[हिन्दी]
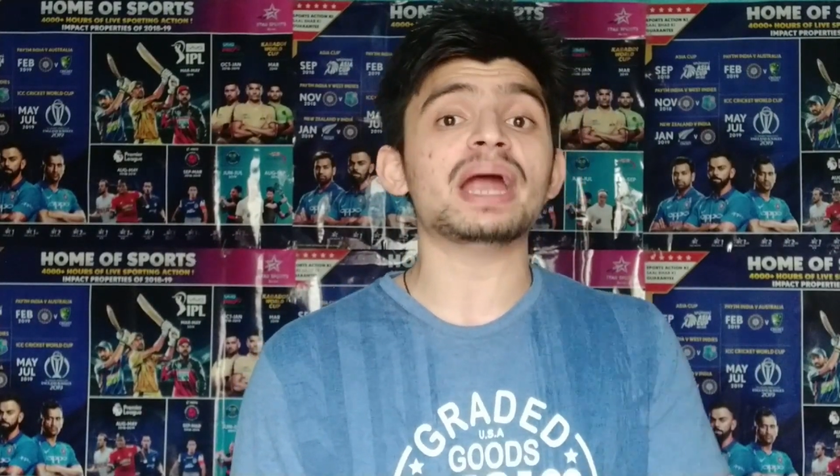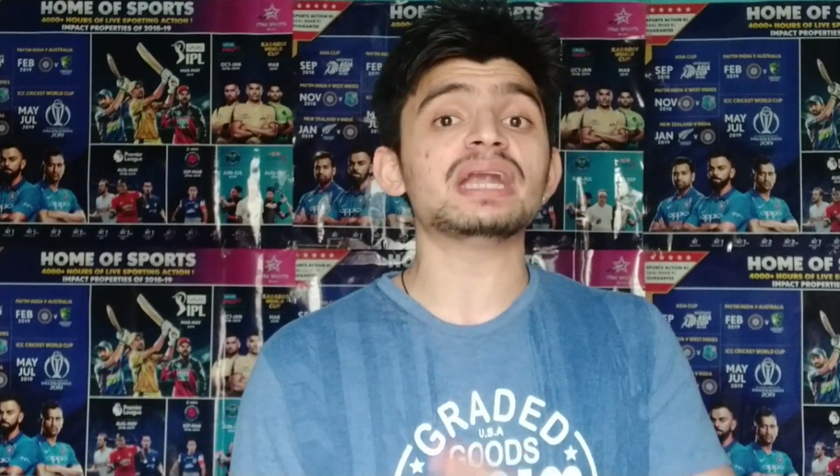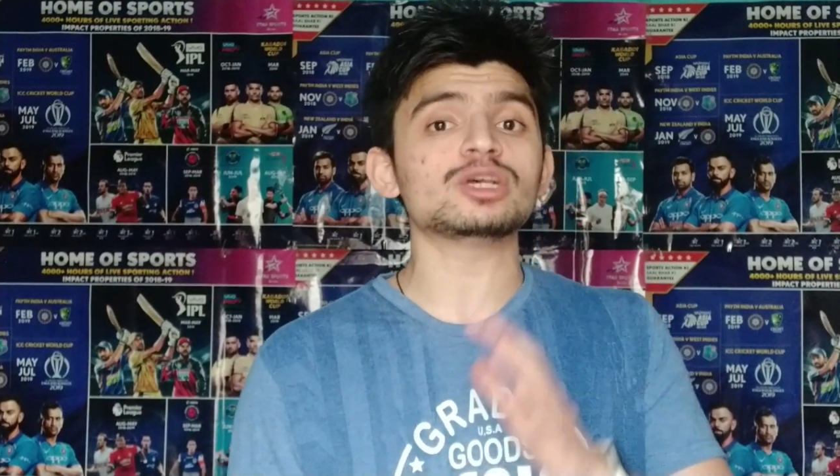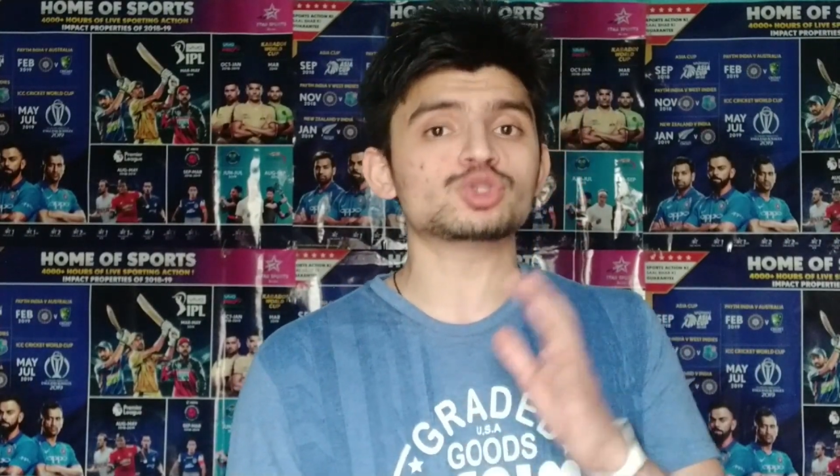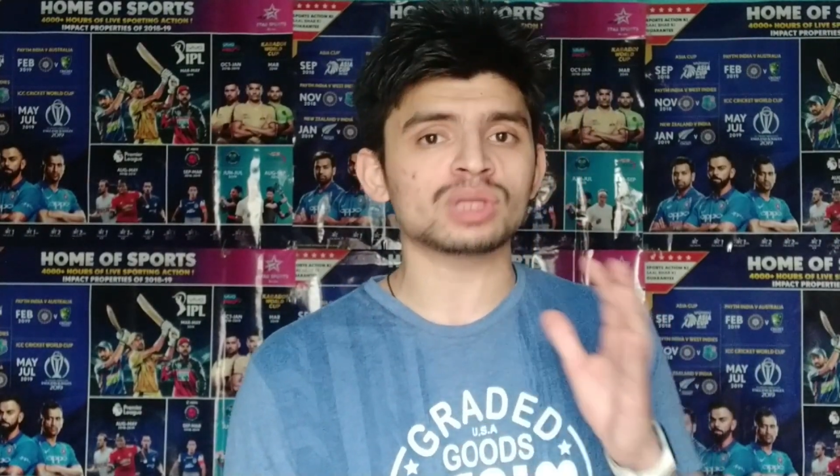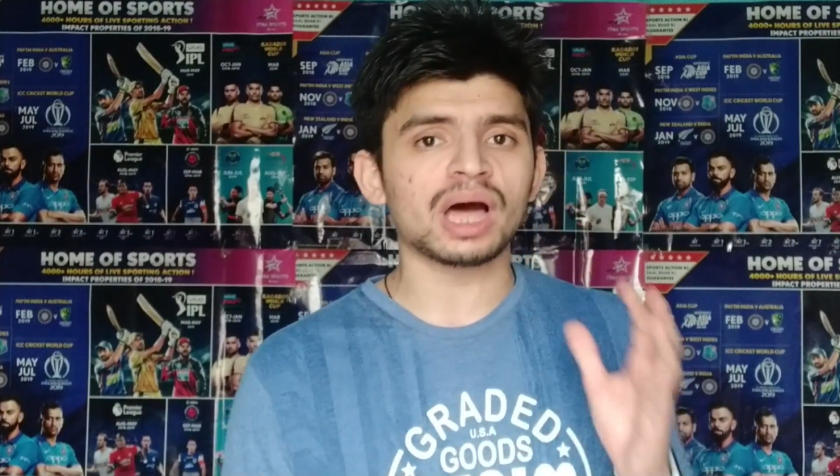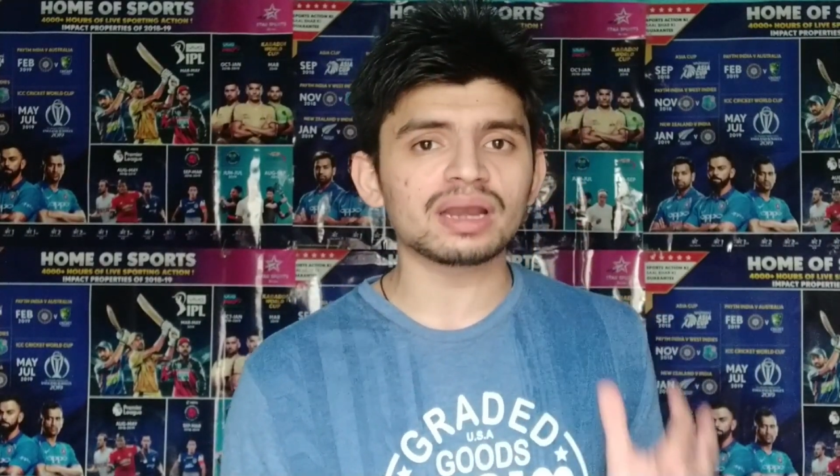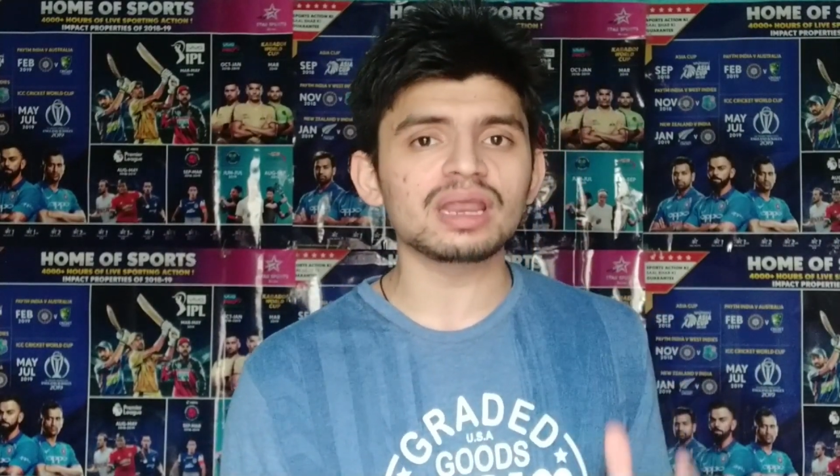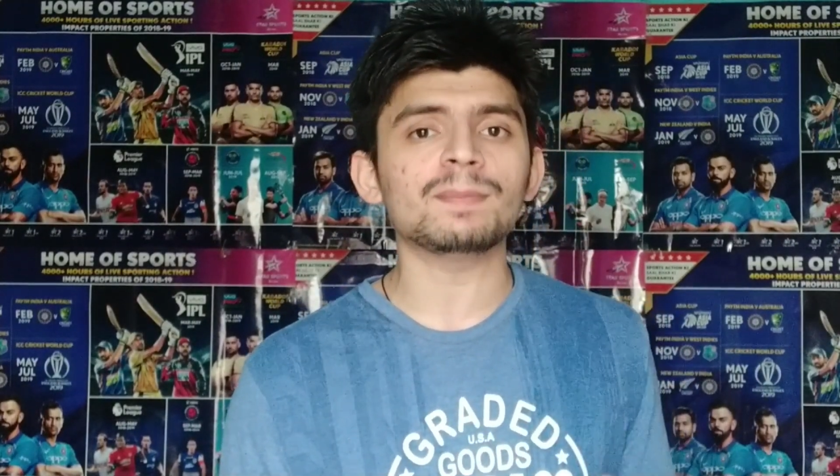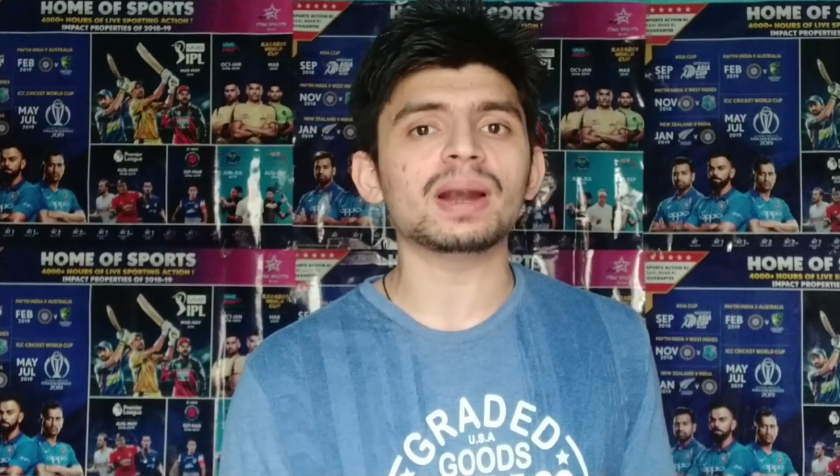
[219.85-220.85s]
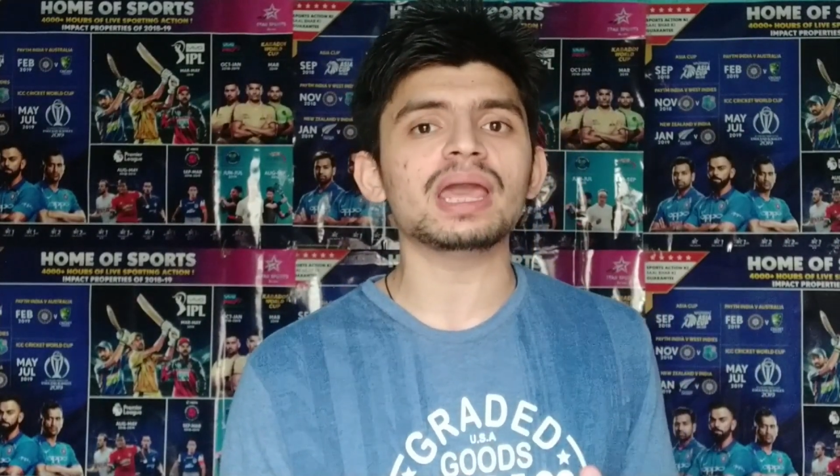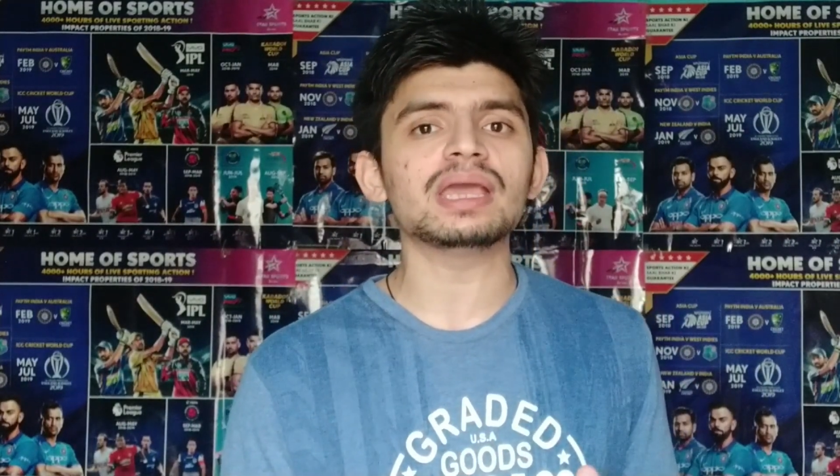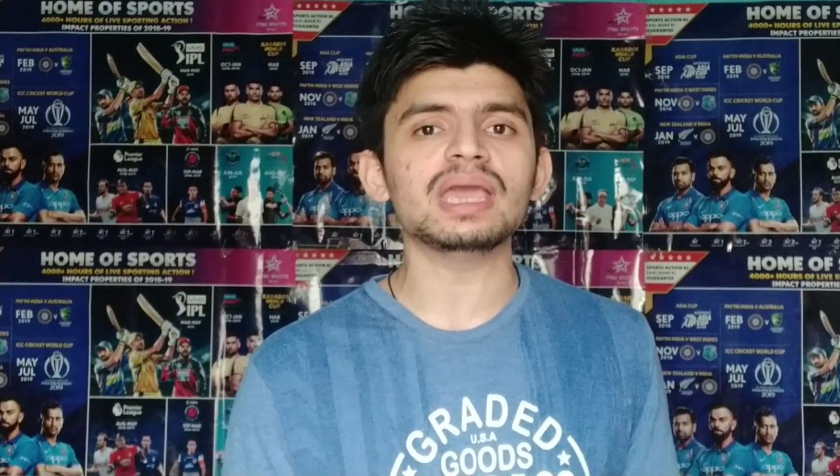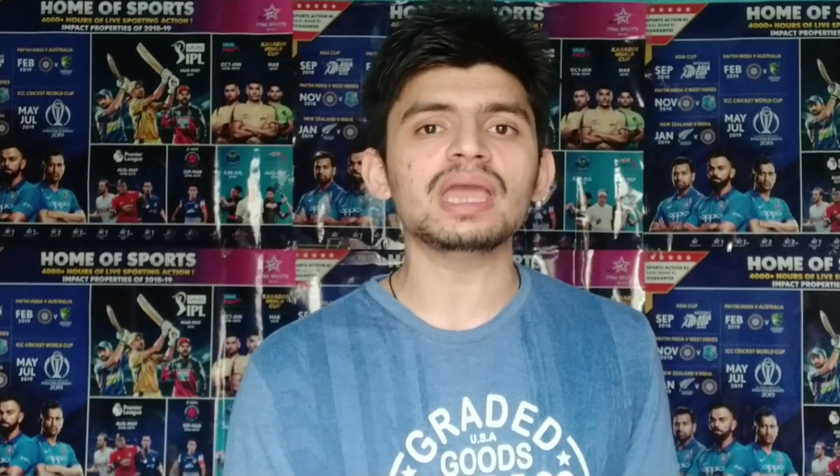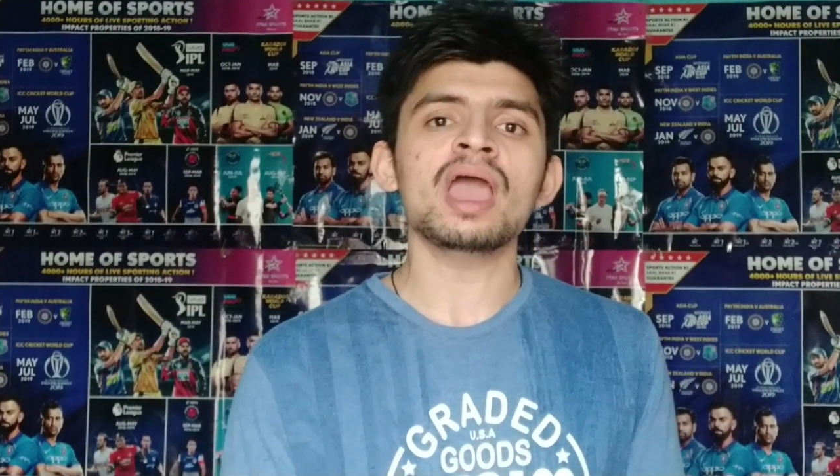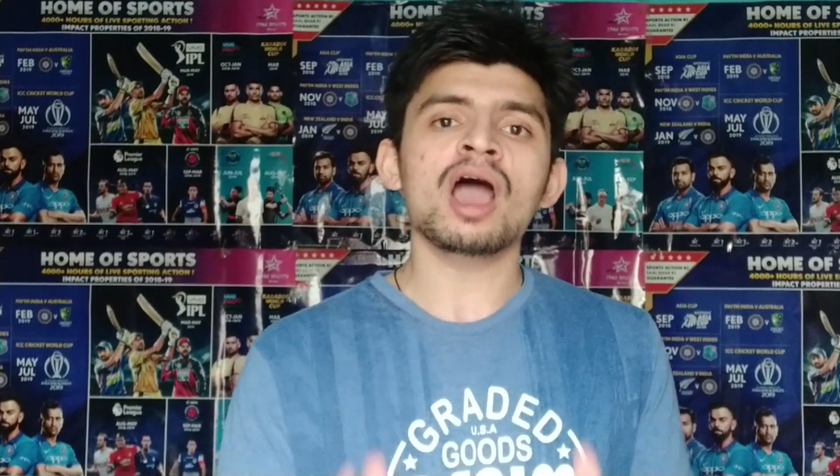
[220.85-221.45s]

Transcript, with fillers: बैटिंग सुधारनी पड़ेगी